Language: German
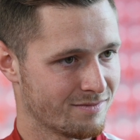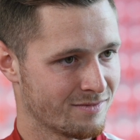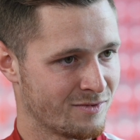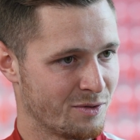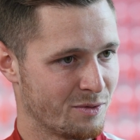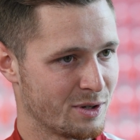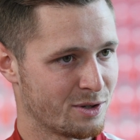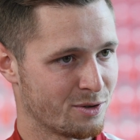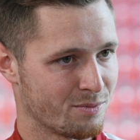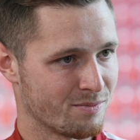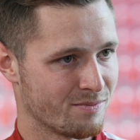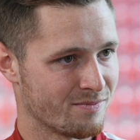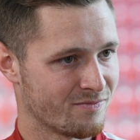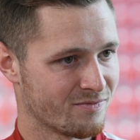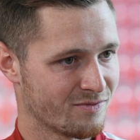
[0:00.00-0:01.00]
Wenn wir,
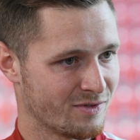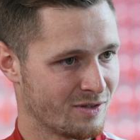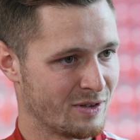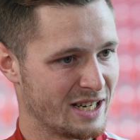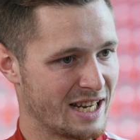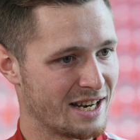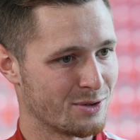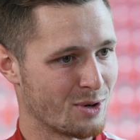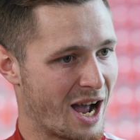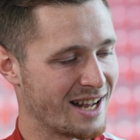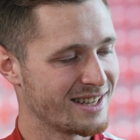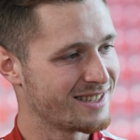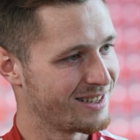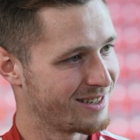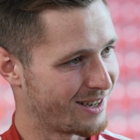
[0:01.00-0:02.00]
zum, wenn wir jeder so
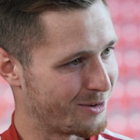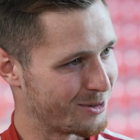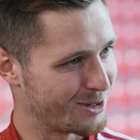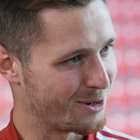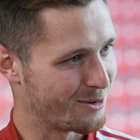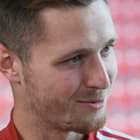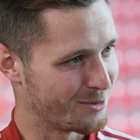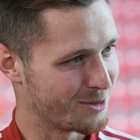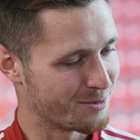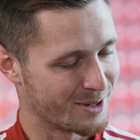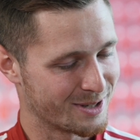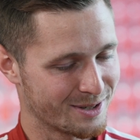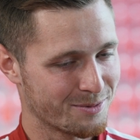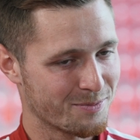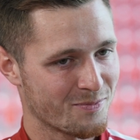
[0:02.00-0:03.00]
einzeln rauslaufen mhm.
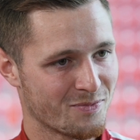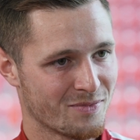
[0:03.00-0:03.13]
meinst du?